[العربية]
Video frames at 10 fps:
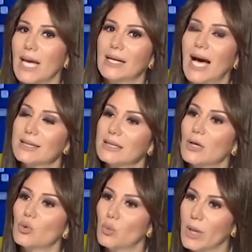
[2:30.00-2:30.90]
يعني
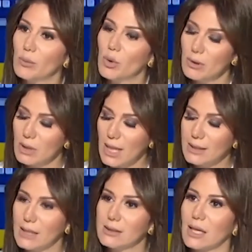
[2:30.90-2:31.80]
حتى نوابه
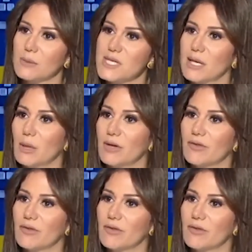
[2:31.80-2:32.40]
لن ننتخب سليمان